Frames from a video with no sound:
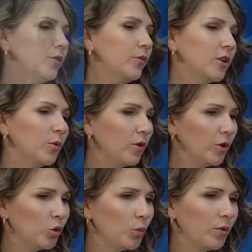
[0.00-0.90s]
В этом
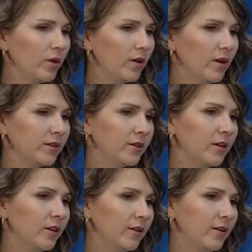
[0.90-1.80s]
году мы
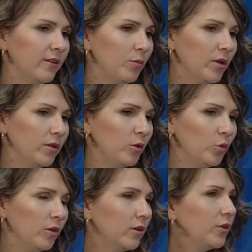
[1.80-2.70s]
открыли для себя не
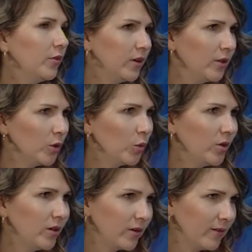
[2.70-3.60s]
только дворы, но и
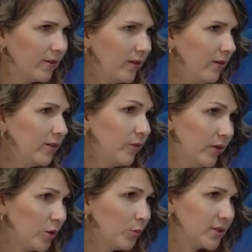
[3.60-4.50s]
городские
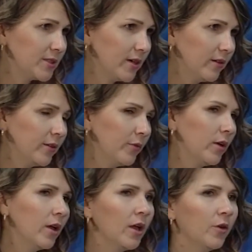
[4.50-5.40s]
скверы, пространства.
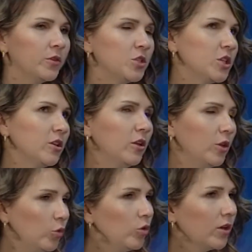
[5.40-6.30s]
В течение
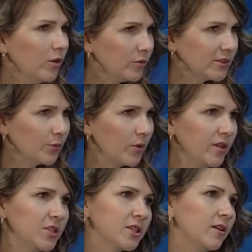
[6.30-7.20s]
июля-августа
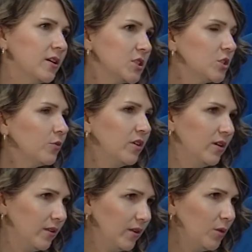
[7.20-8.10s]
практически каждые
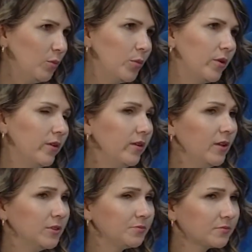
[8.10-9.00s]
выходные мы проводили